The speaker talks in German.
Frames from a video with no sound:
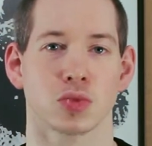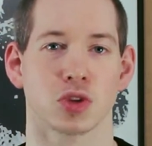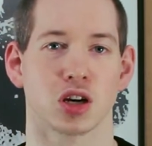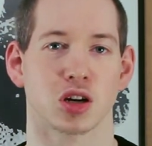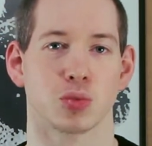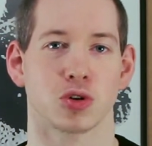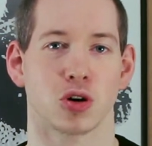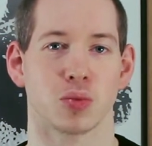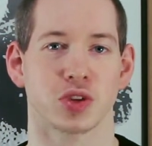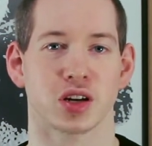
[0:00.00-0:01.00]
ja, er
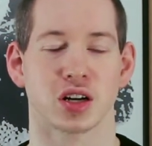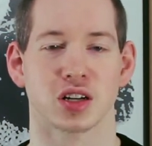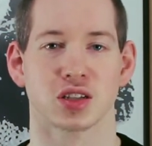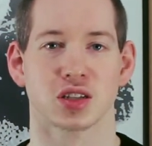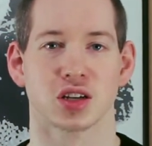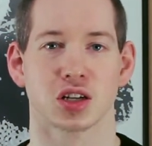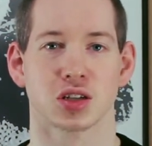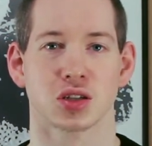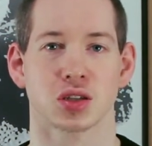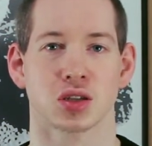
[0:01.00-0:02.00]
bekommt dann eines
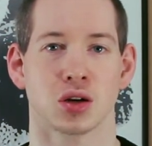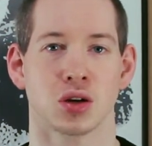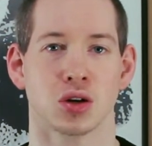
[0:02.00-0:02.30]
Tages